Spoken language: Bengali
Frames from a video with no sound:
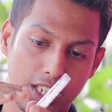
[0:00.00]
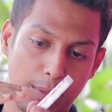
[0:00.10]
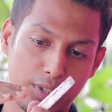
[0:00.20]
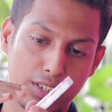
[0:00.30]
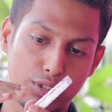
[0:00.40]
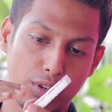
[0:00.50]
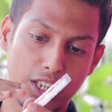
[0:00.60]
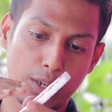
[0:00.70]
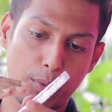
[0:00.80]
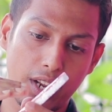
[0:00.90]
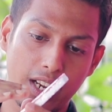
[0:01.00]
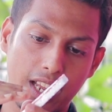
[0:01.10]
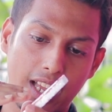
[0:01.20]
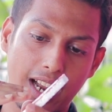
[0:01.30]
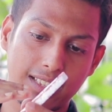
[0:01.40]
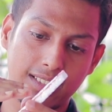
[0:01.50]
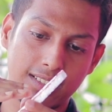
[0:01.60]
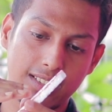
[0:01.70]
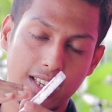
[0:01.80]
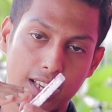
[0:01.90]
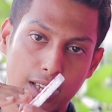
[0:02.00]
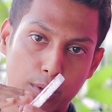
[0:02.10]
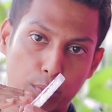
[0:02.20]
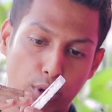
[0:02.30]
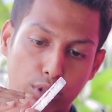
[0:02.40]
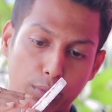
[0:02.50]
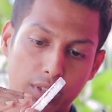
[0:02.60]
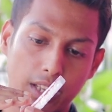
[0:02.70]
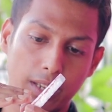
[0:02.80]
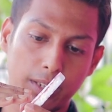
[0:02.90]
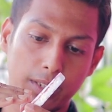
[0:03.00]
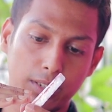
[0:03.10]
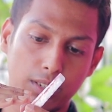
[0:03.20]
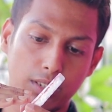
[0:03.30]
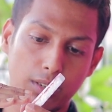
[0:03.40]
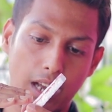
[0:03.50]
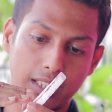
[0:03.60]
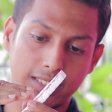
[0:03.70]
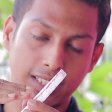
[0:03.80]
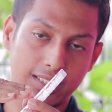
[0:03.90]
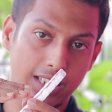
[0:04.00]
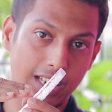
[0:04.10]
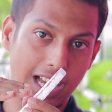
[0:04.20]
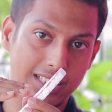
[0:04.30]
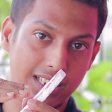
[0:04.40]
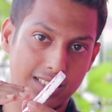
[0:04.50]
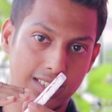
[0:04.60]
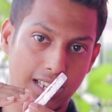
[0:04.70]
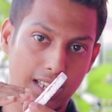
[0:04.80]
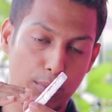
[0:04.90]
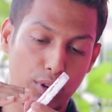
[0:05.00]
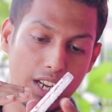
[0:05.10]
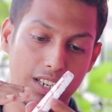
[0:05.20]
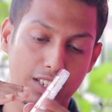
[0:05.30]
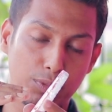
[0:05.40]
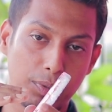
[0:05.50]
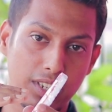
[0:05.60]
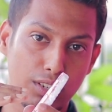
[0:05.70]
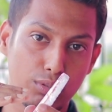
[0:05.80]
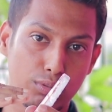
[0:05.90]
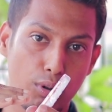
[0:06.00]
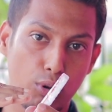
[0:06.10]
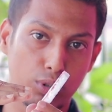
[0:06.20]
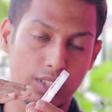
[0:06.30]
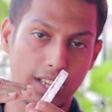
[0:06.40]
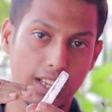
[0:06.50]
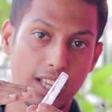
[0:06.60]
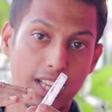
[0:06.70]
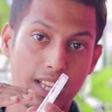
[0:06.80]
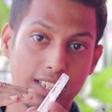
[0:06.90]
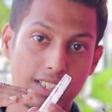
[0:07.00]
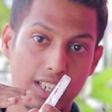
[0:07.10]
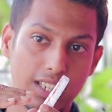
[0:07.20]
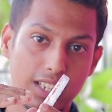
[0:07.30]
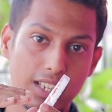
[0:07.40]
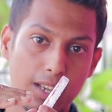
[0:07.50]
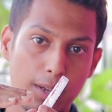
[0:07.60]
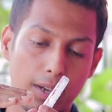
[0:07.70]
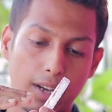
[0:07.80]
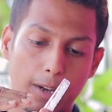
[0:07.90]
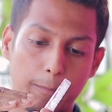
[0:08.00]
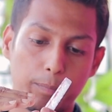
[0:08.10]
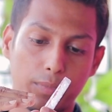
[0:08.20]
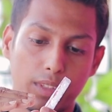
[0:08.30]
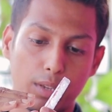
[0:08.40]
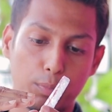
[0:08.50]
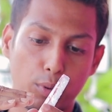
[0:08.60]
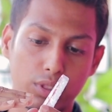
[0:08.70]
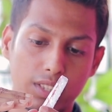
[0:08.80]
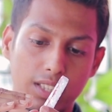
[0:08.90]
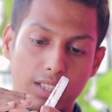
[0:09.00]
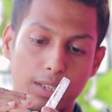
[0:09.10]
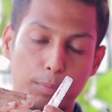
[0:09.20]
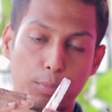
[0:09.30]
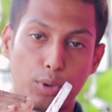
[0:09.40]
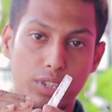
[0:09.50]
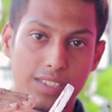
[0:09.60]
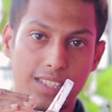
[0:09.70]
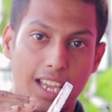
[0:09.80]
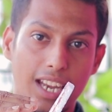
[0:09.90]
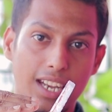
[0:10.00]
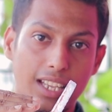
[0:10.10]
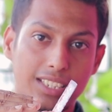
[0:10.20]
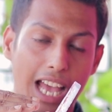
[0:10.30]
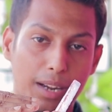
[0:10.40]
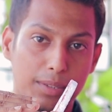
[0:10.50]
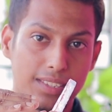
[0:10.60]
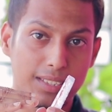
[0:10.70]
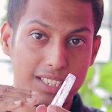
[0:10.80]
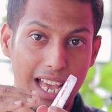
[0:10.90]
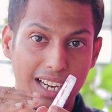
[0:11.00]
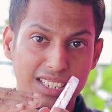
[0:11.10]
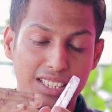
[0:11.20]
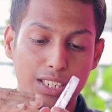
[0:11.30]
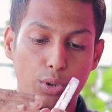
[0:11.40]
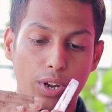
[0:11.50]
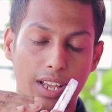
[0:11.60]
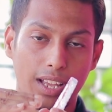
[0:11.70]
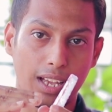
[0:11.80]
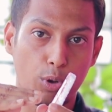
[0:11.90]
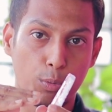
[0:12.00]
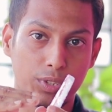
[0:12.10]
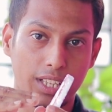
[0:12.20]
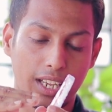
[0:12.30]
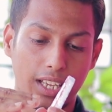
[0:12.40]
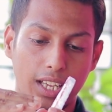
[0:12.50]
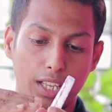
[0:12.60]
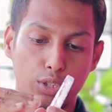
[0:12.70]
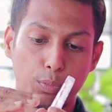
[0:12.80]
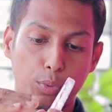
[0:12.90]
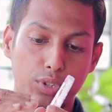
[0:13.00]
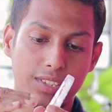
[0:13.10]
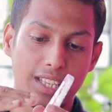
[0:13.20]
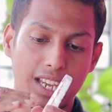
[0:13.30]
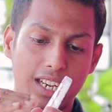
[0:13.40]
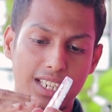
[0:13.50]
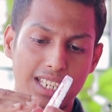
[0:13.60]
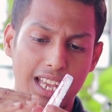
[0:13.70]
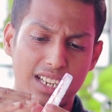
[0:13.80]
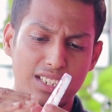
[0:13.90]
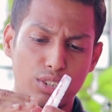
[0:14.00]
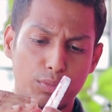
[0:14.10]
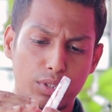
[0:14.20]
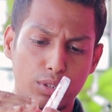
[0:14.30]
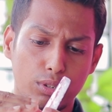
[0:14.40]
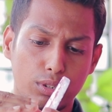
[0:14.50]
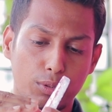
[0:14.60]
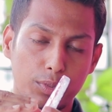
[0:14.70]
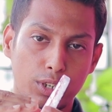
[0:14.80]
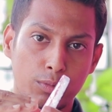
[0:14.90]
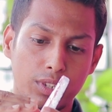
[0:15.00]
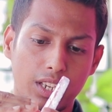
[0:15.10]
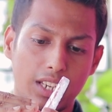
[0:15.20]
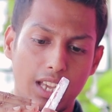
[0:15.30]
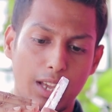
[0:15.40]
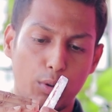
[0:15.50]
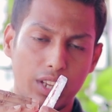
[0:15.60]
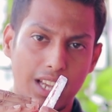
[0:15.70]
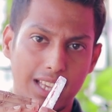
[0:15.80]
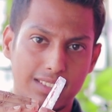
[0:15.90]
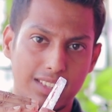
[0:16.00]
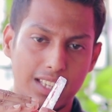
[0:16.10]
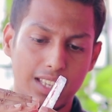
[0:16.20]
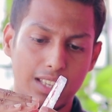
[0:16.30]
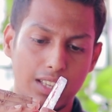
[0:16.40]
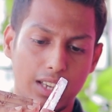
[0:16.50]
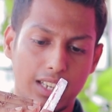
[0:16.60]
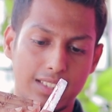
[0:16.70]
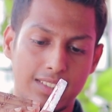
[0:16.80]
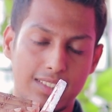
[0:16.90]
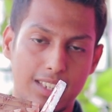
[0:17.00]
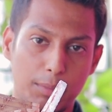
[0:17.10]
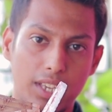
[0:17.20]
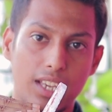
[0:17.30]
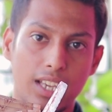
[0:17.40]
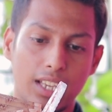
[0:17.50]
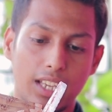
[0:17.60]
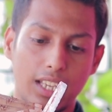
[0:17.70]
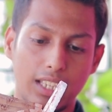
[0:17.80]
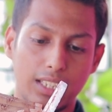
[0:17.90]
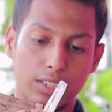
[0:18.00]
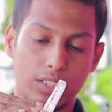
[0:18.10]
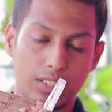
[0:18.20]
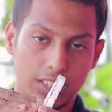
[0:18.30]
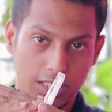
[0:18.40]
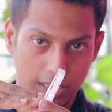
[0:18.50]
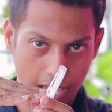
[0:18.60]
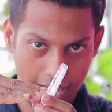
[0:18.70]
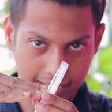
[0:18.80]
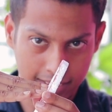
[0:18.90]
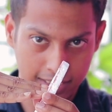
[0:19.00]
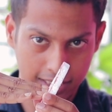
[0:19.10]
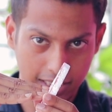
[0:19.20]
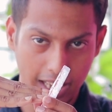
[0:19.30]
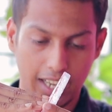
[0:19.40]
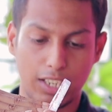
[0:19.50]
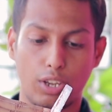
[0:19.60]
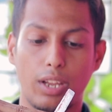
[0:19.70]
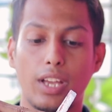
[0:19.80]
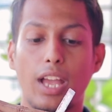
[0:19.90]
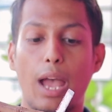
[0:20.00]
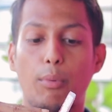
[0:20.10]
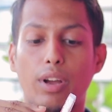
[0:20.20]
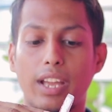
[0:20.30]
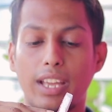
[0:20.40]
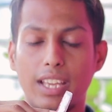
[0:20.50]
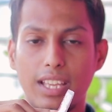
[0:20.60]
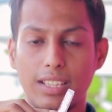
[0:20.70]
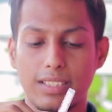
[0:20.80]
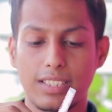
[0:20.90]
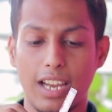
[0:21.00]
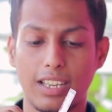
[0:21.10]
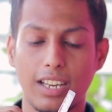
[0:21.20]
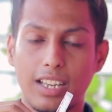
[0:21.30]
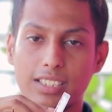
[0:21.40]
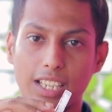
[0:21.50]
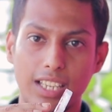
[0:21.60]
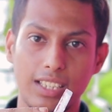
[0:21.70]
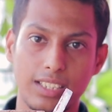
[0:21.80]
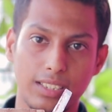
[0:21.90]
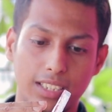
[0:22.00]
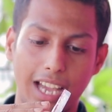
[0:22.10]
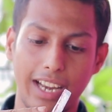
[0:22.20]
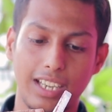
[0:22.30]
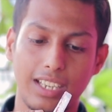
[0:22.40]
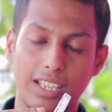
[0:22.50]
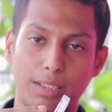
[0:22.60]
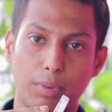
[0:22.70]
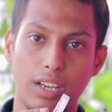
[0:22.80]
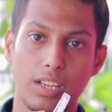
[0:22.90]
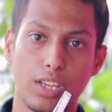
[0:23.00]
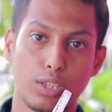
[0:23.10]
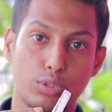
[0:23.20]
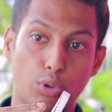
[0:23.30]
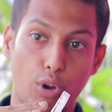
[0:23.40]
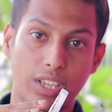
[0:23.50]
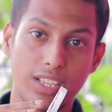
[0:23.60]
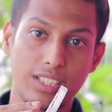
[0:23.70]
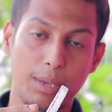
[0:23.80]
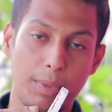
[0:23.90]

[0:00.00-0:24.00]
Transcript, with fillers: সামনের দিকে চলে আসার পরে এটা এখানে আস্তে আস্তে প্রথম আস্তে আস্তে এটির কাছে আসতে থাকে এবং এটির স্পিডটি একটু স্লো করতে থাকে যেটি প্রতি প্রতি সেকেন্ডে চার চার ইঞ্চি করে কমতে থাকে তো প্রতি সেকেন্ডে চার ইঞ্চি কমতে কমতে কমতে এটি অনেক আস্তে একটা সিস্টেমে এই আইএসএস সাথে কানেক্ট হয় এবং এই শাটালের যেই কানেক্টিং বা ডকিং যে